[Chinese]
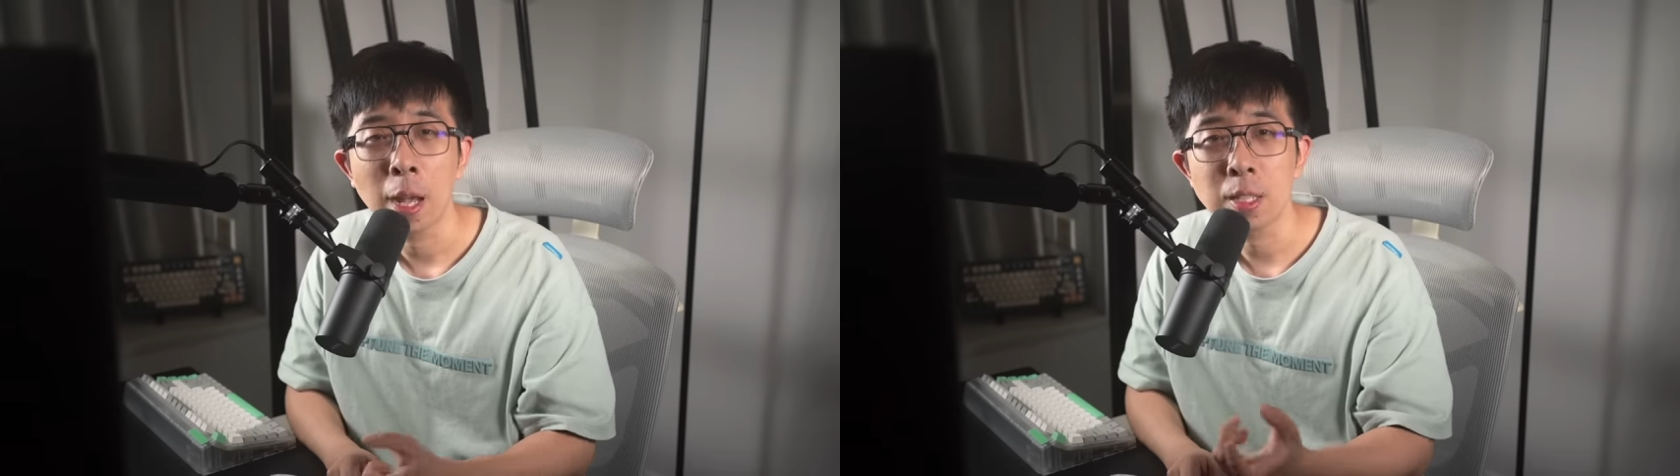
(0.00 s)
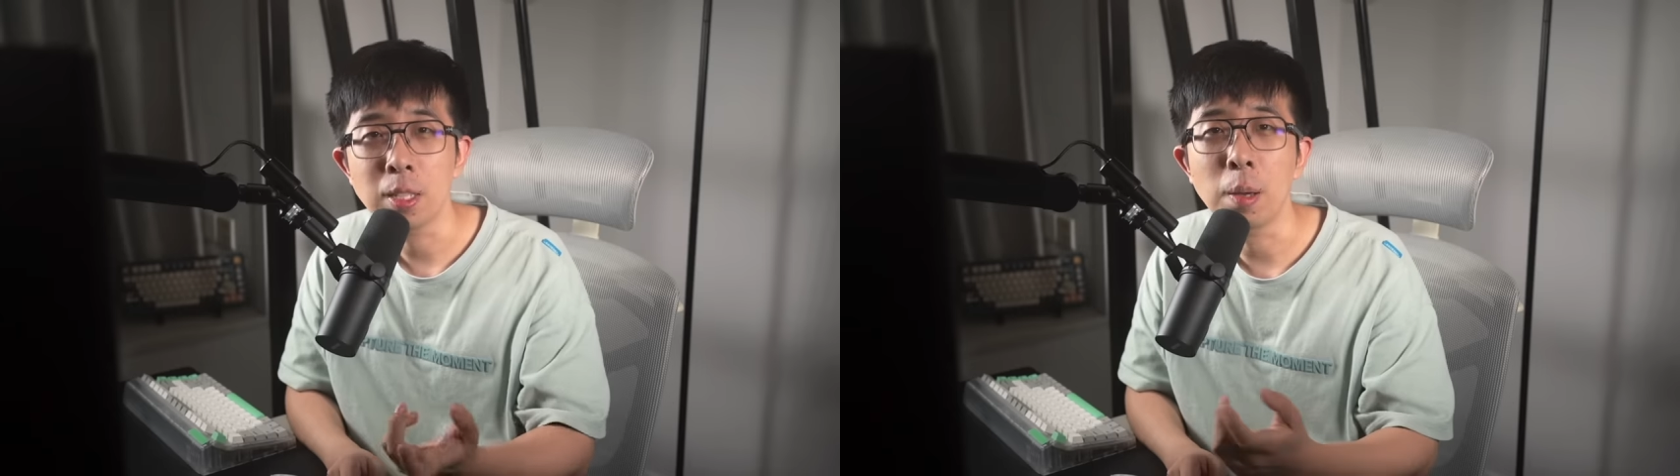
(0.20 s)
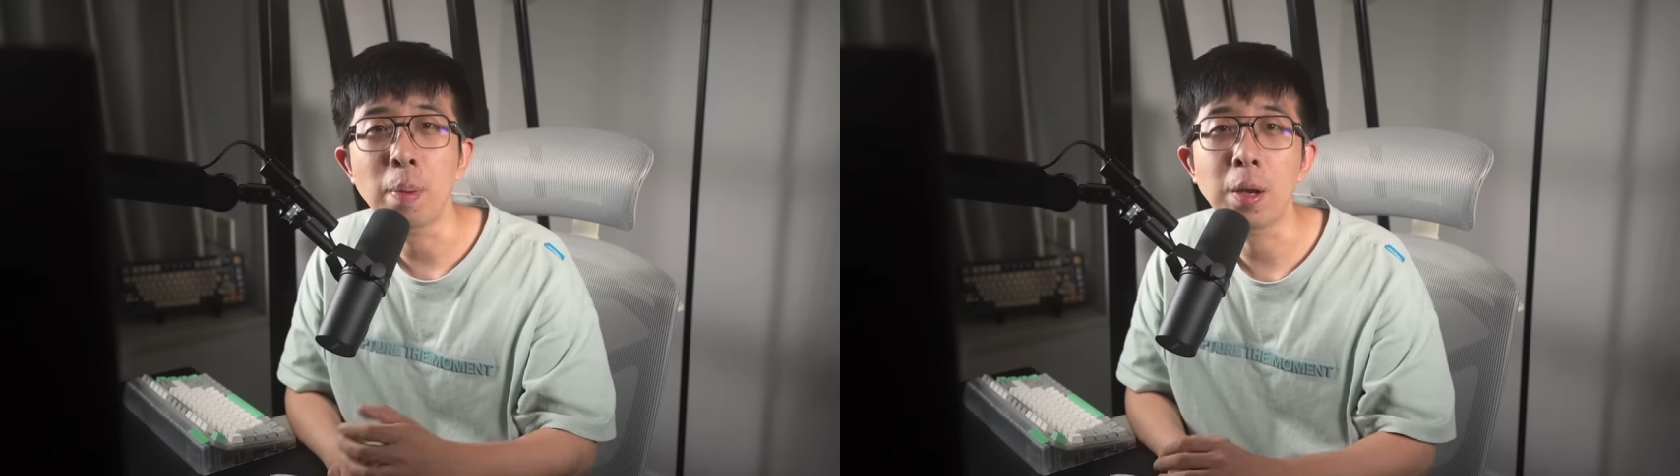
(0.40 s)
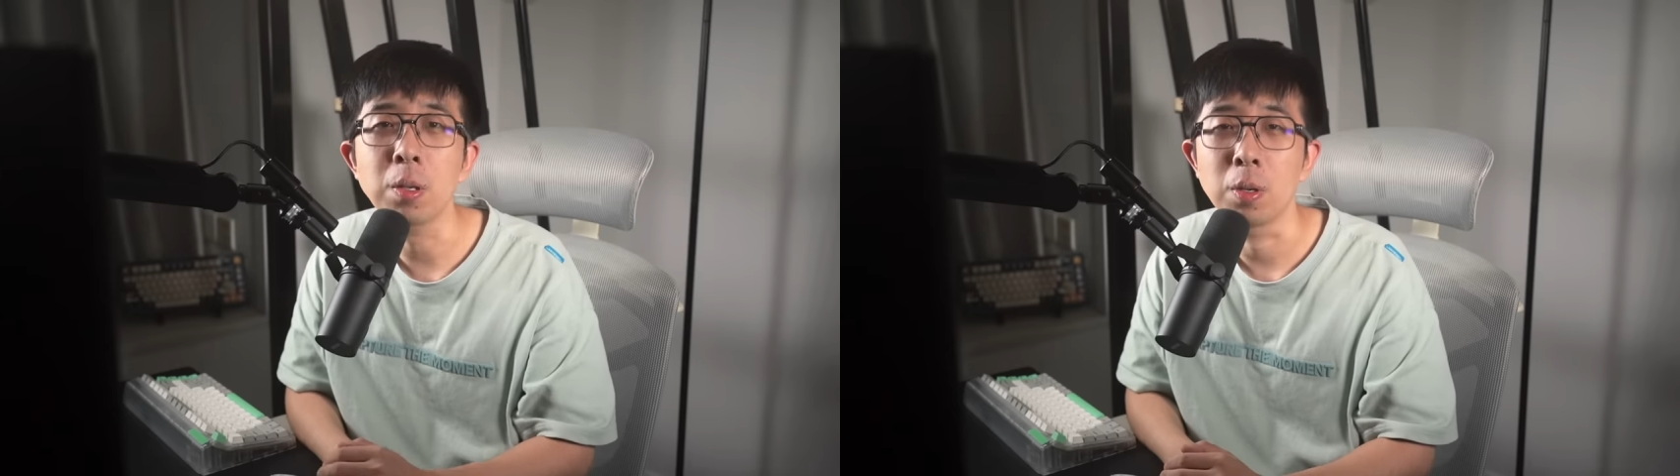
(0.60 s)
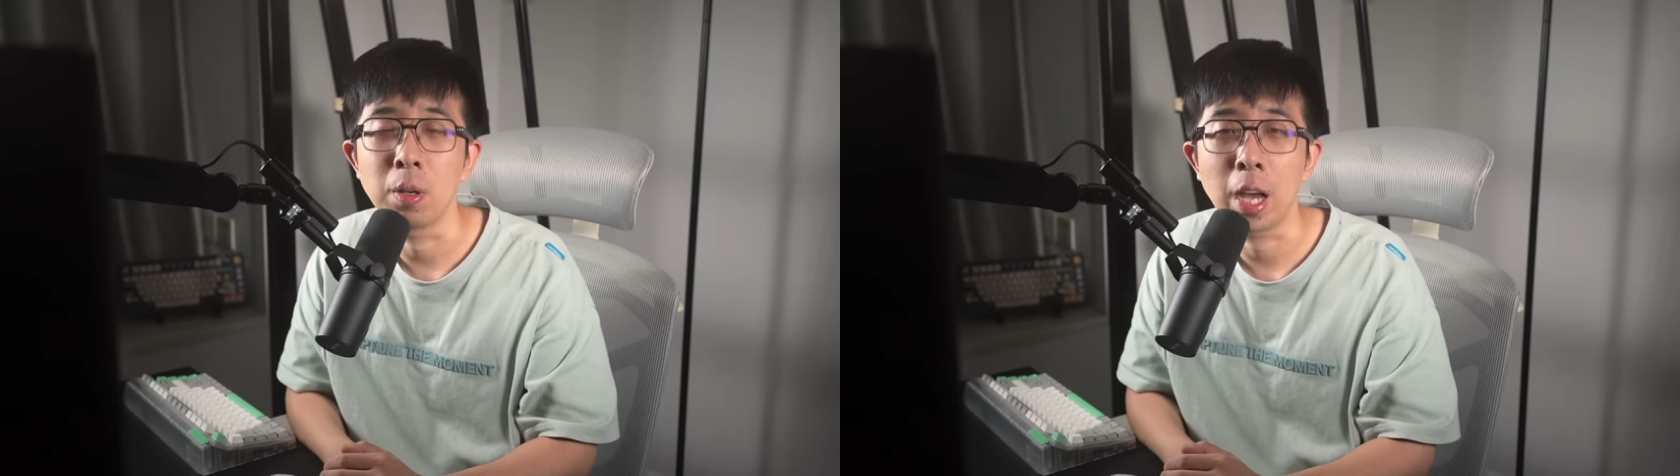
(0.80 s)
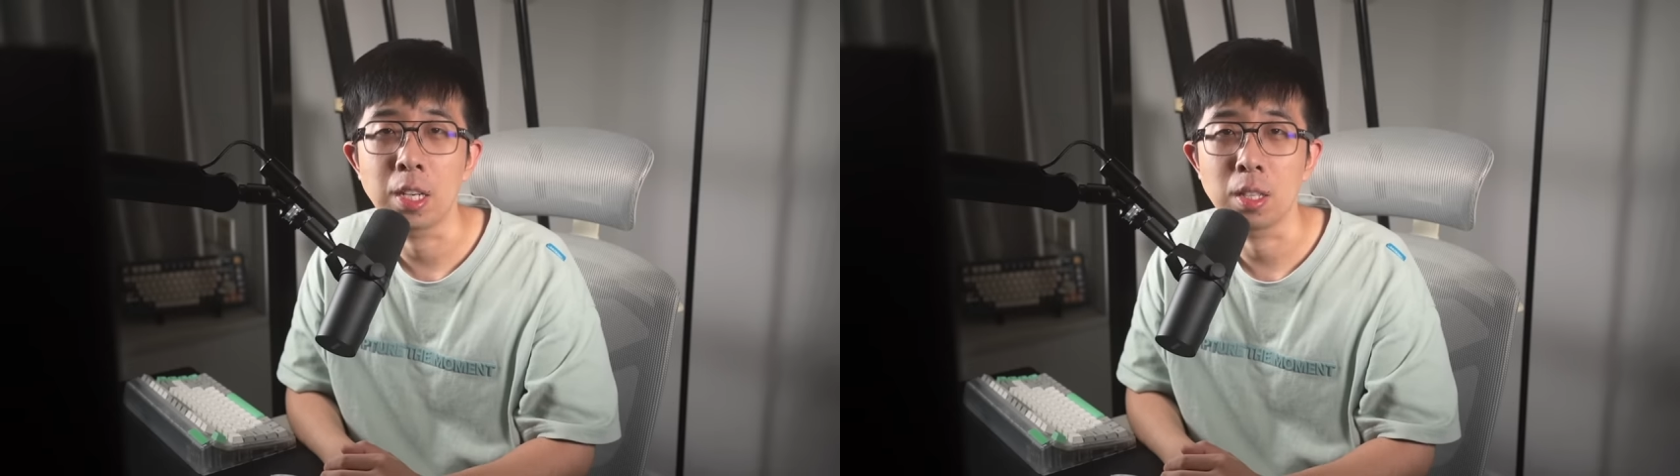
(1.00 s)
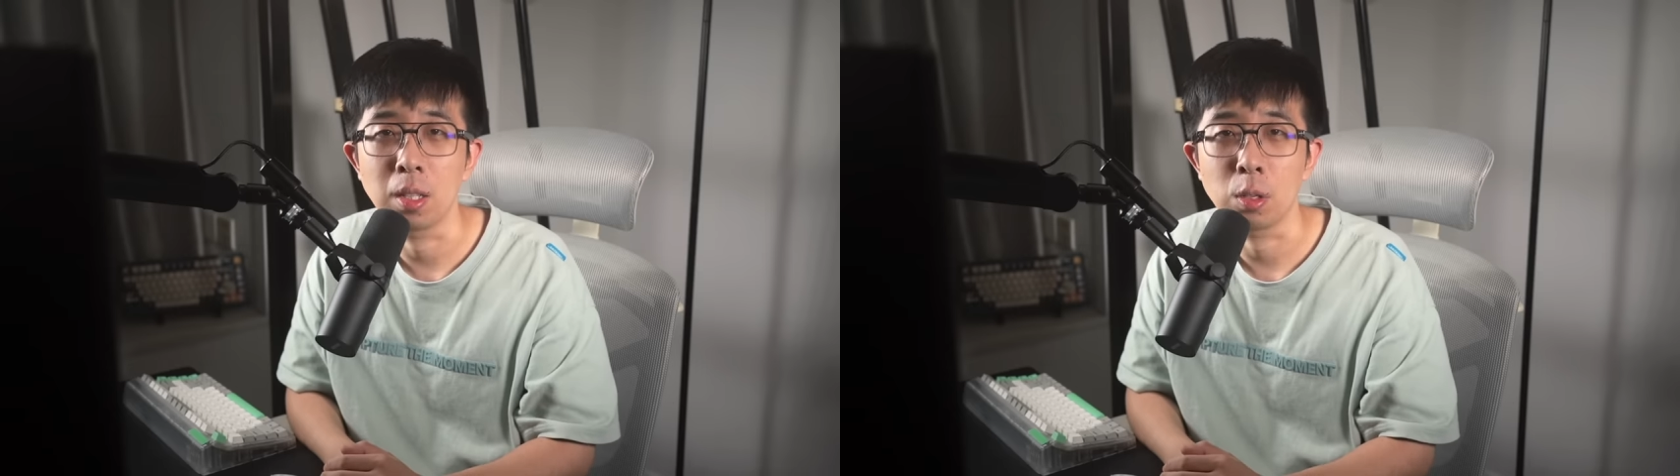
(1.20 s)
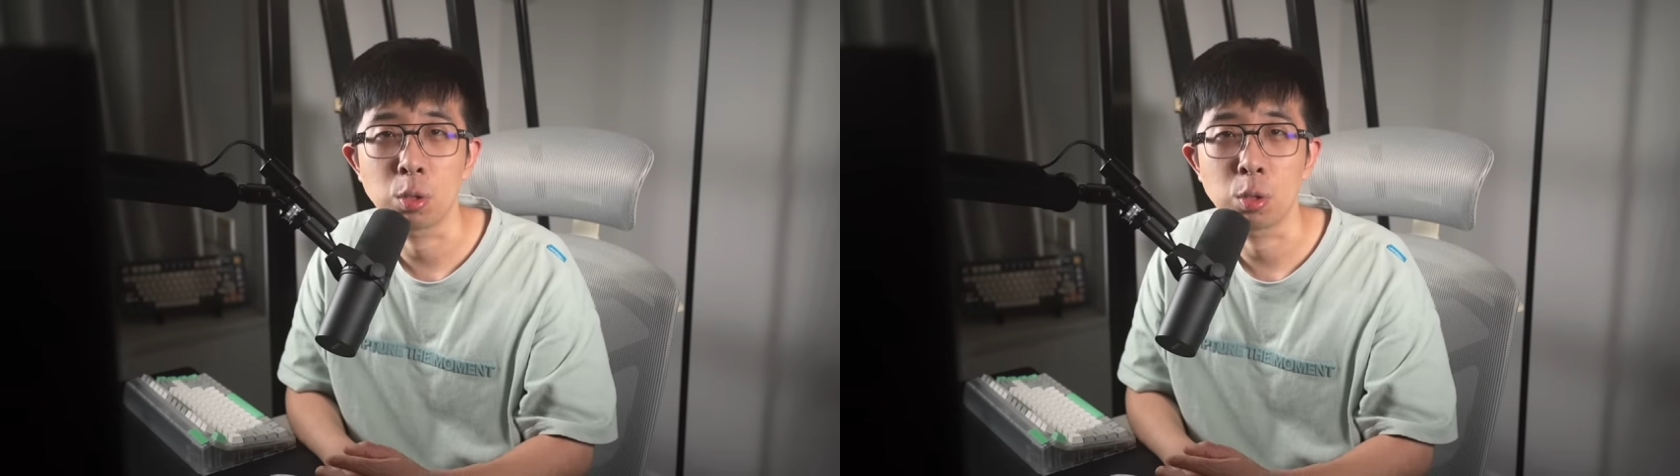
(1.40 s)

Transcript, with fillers: 今年八月左右开始呢，